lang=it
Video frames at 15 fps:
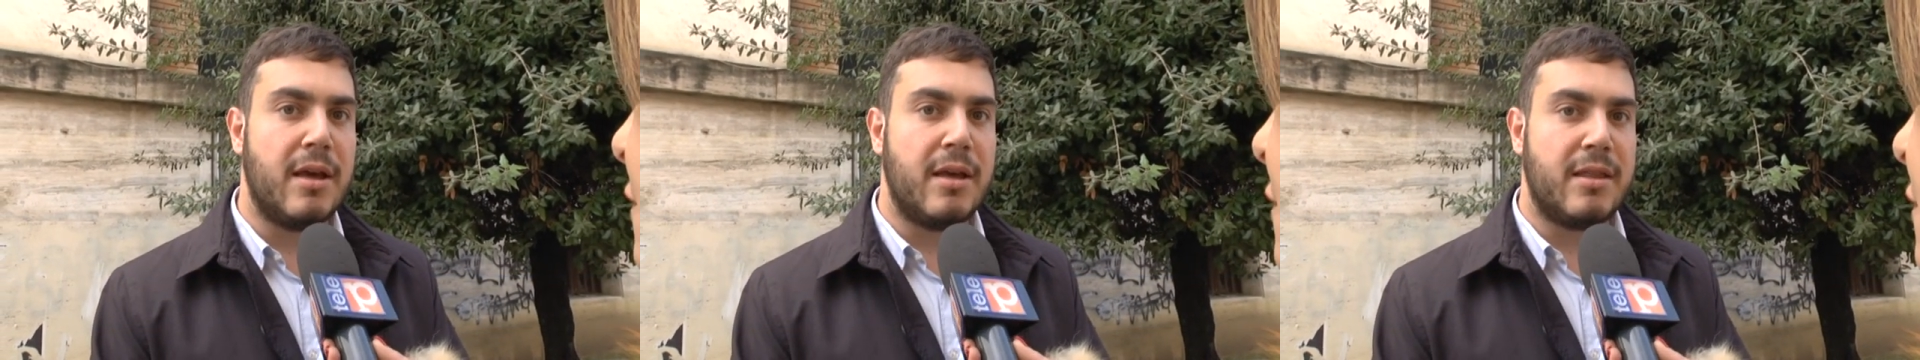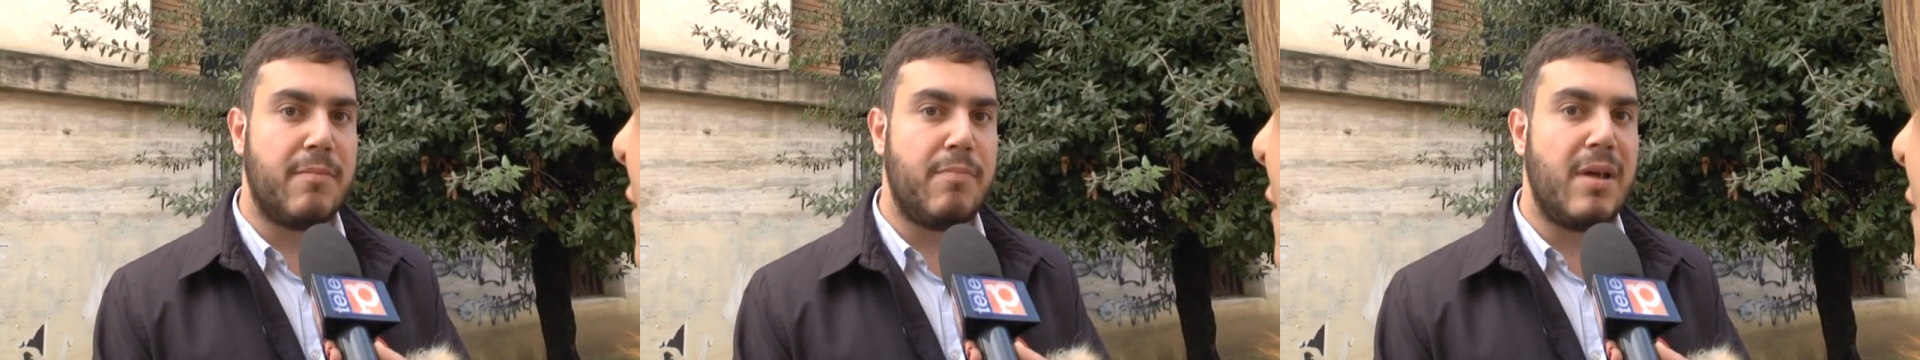
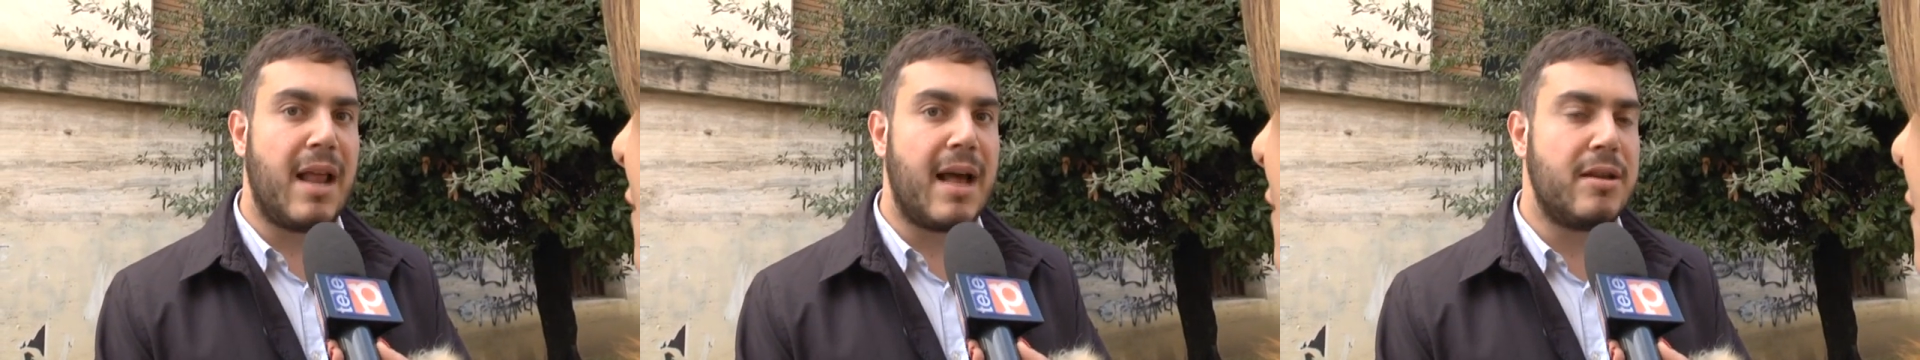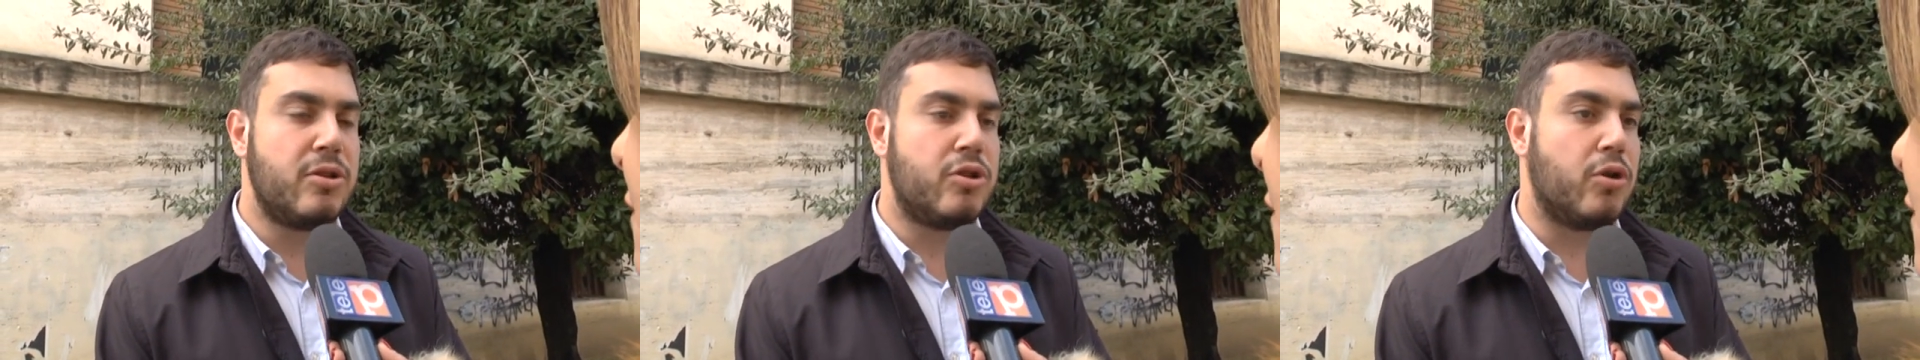di,
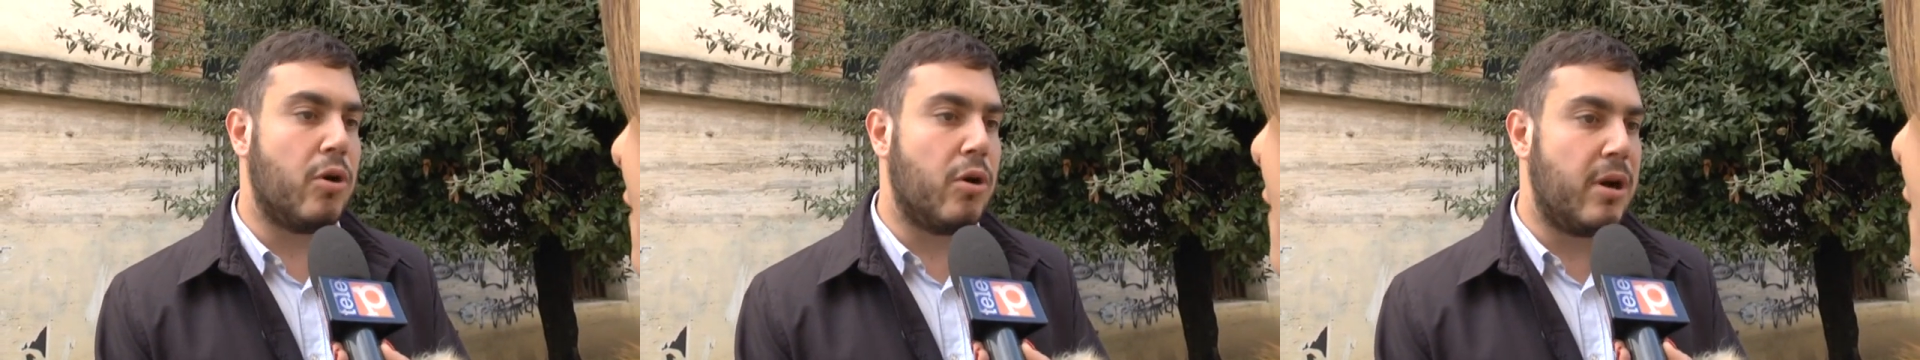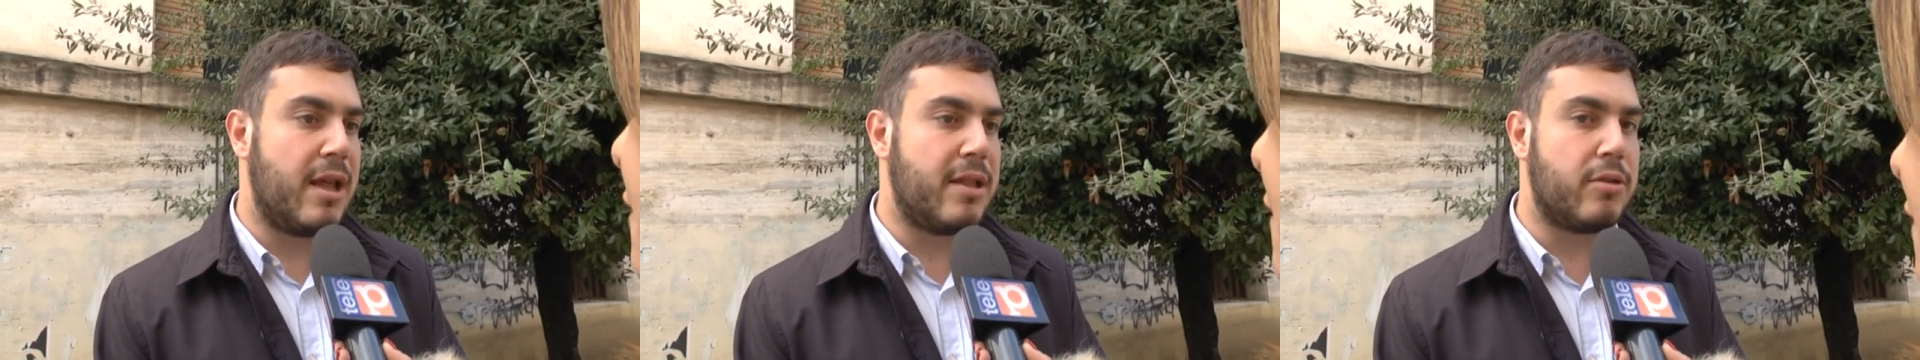bilancio,
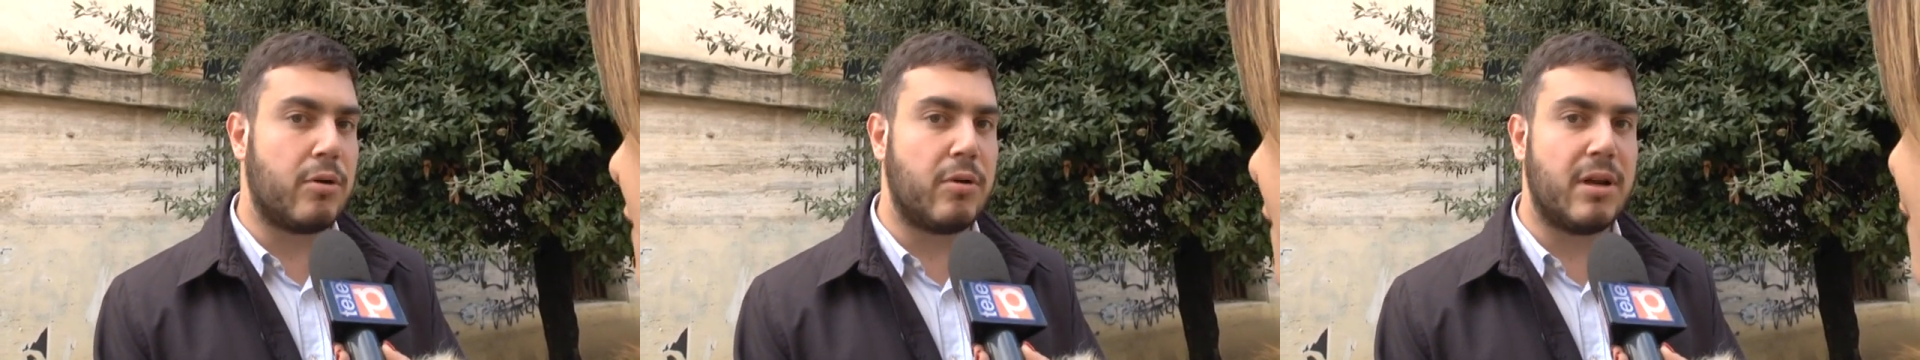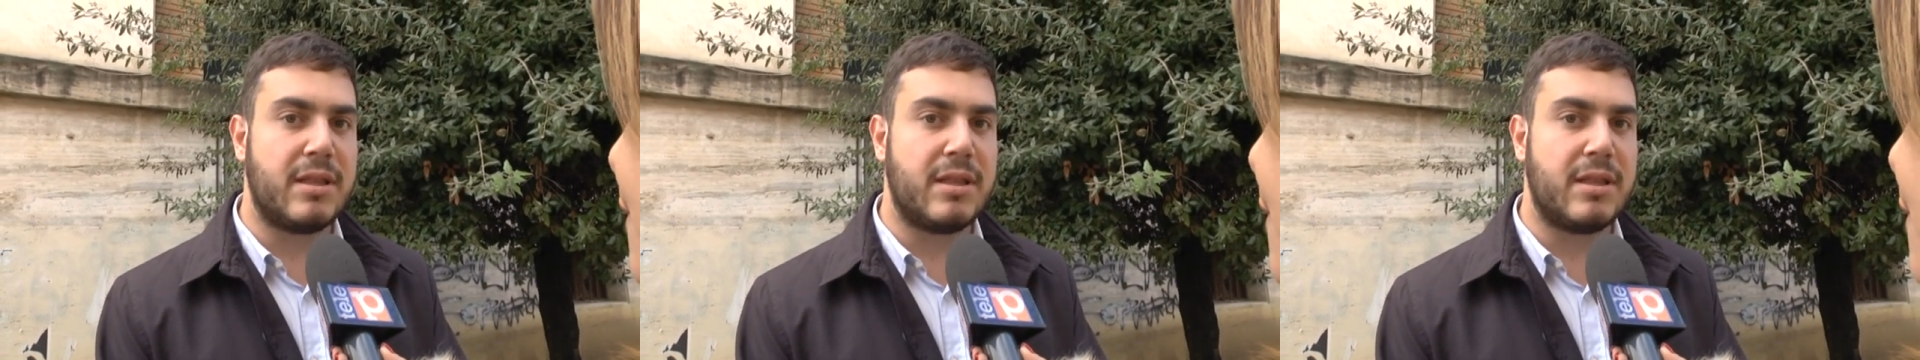ho letto con